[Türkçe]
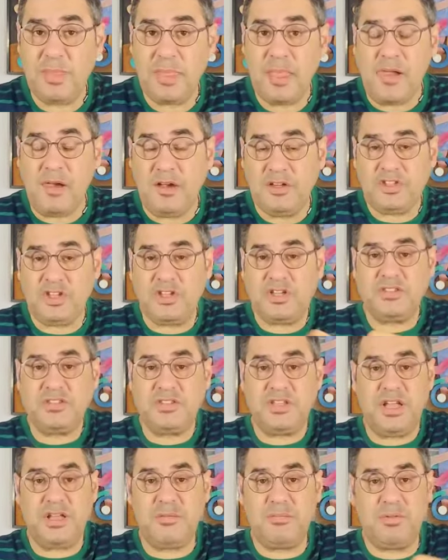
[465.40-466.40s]
İşte
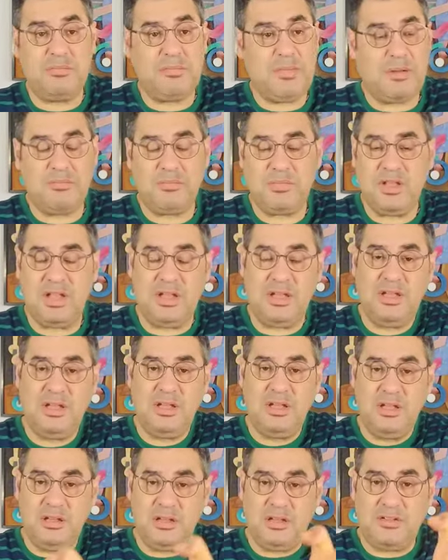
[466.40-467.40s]
kızlay bilmem ne
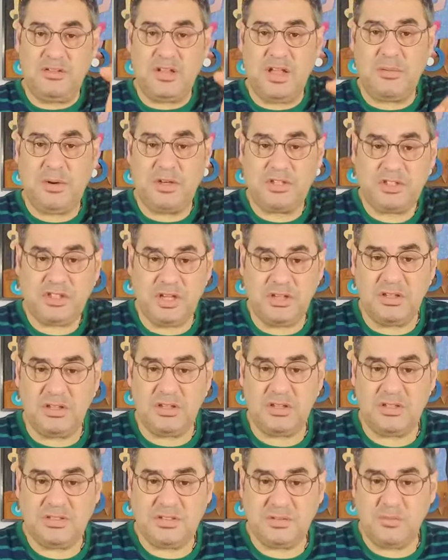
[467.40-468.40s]
Kızılay Başkanı'nın
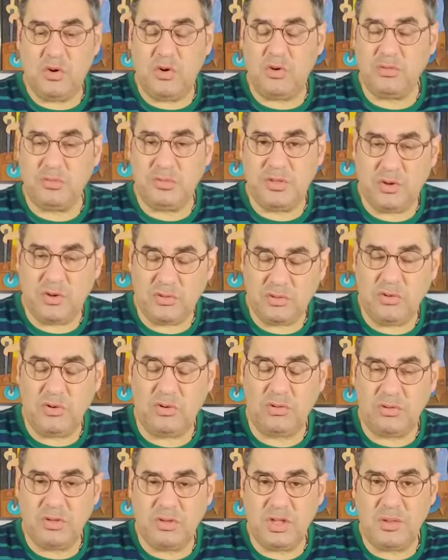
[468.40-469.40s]
kızı mı oğlu mu ne onda
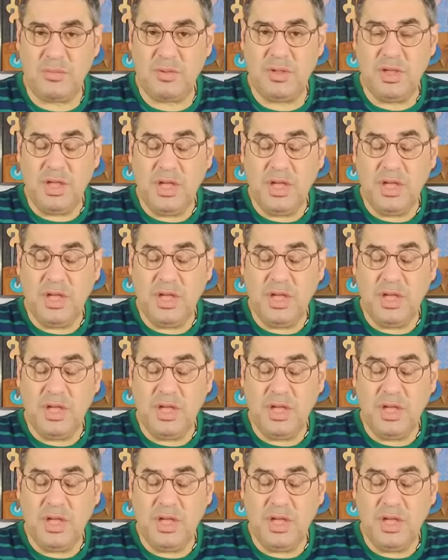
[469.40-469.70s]
olduğu gibi.